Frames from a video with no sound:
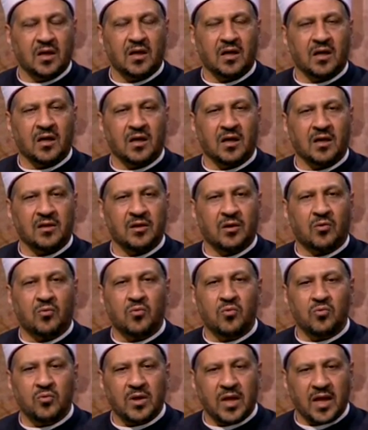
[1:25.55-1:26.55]
آه
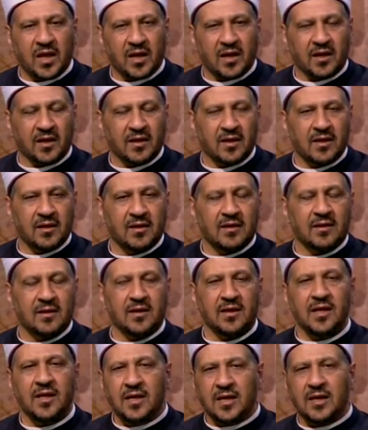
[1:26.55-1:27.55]
نقول لها
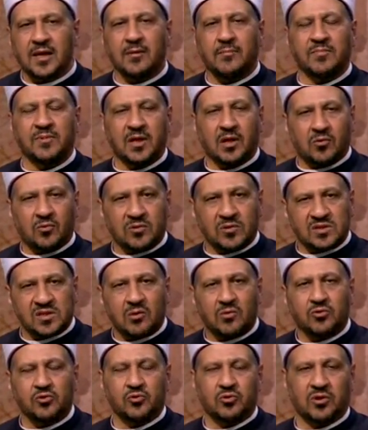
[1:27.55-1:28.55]
إن لم يكن
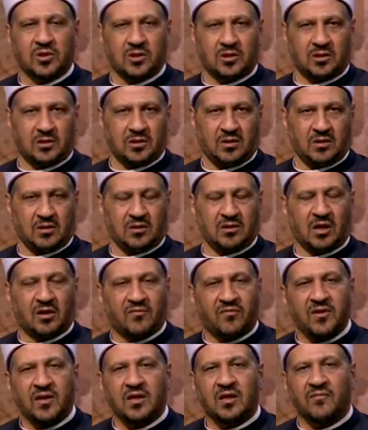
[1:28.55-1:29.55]
زوجك
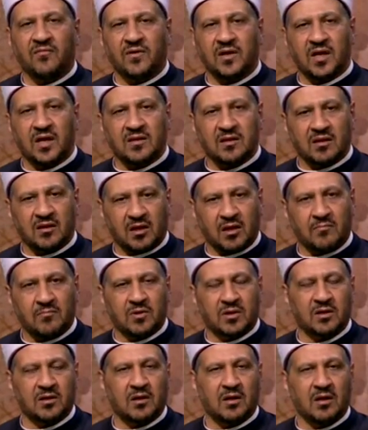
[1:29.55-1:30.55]
يكفيك في هذا
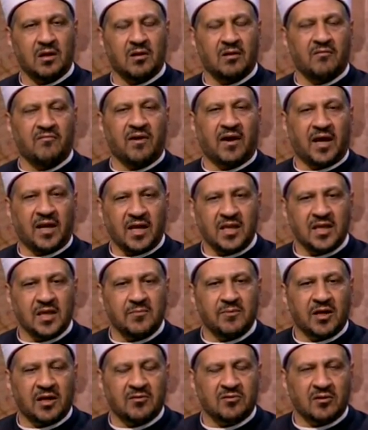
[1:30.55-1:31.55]
الأمر فعليك
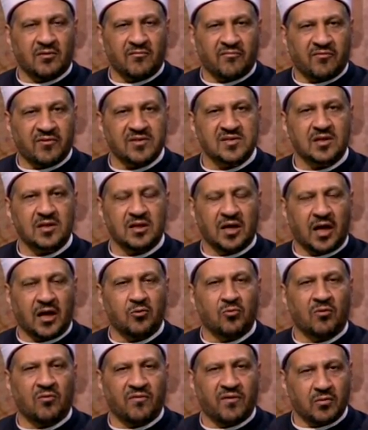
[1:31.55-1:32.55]
بأن تنفصلي
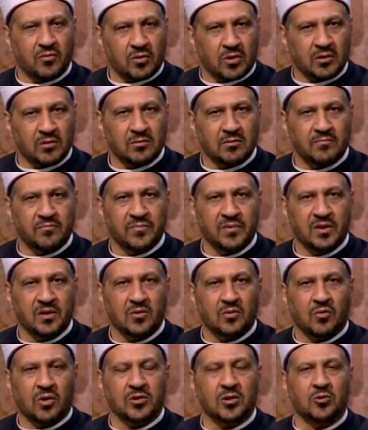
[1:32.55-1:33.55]
عنه فورا
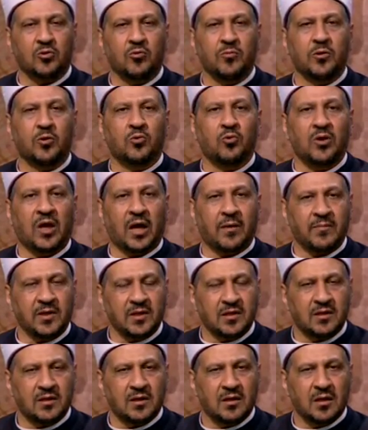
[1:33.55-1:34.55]
وتطلبي الخلع
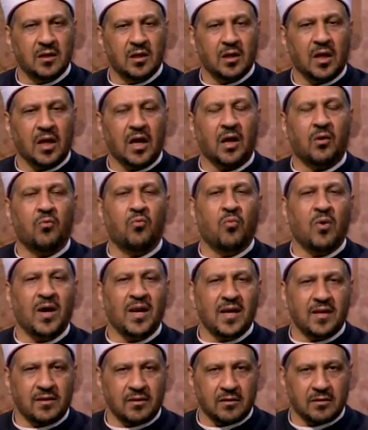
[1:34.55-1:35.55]
منه
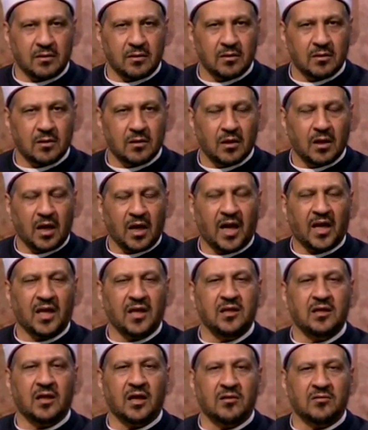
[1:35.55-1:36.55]
أولا
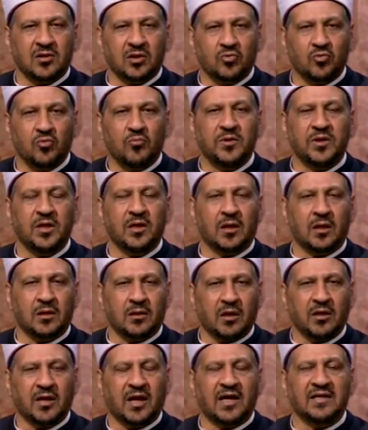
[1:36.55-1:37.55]
عليك أن تتوبي إلى
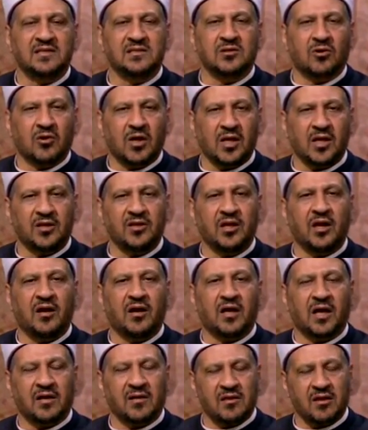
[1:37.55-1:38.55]
الله عز وجل أن
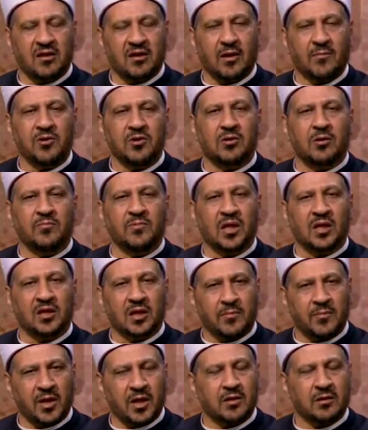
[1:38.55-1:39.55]
هذه كبيرة من
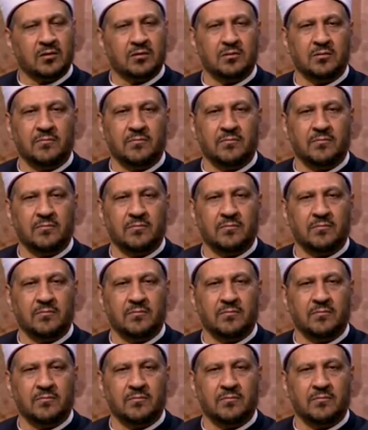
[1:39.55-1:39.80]
الكبائر